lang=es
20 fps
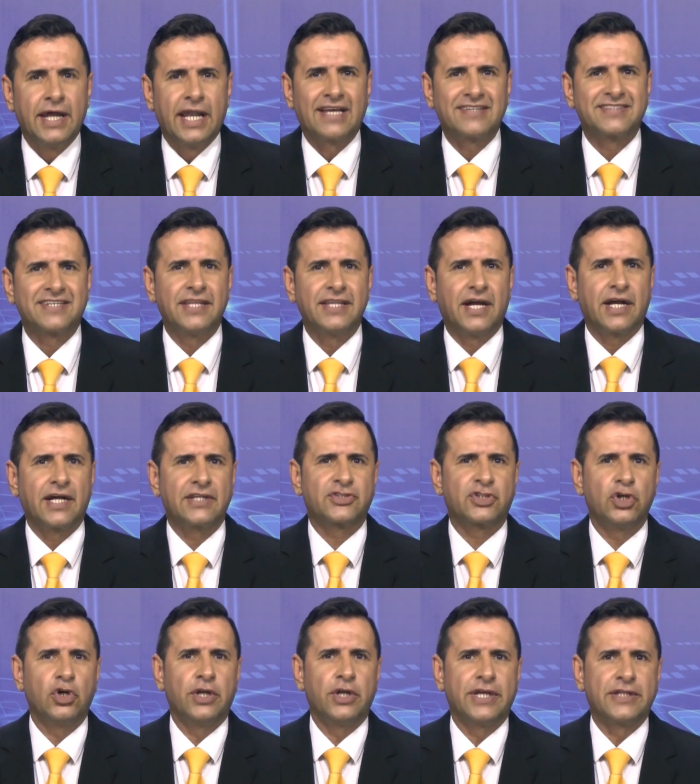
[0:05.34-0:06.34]
Las
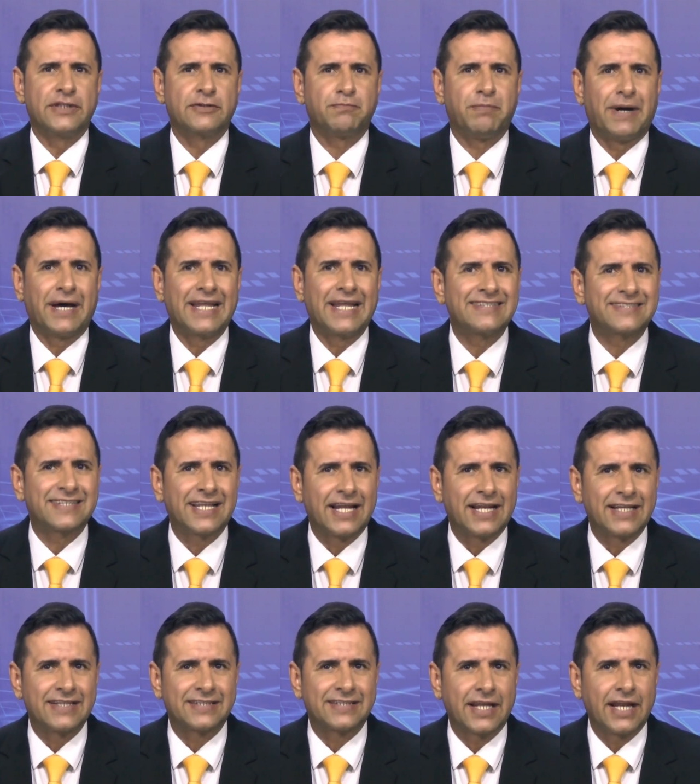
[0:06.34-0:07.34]
indagaciones para
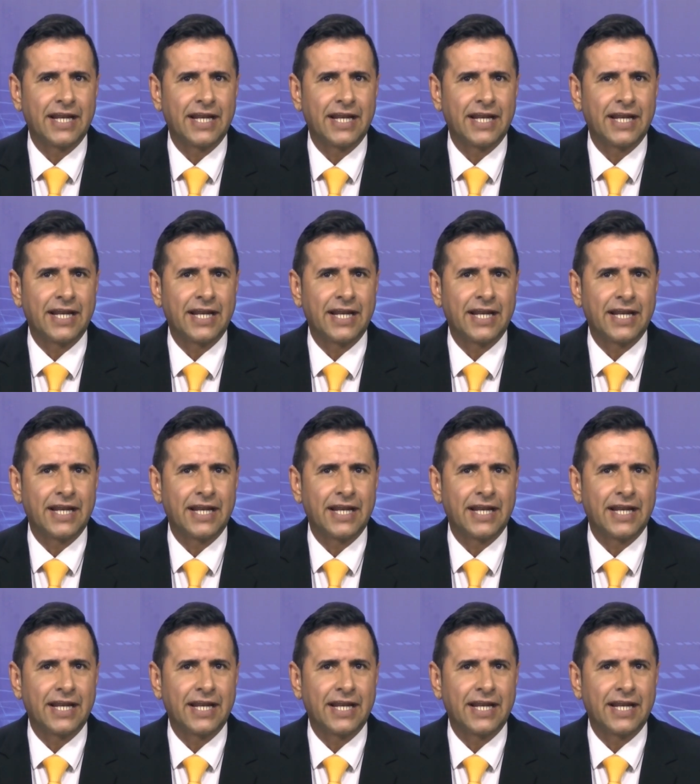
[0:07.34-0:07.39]
esclarecer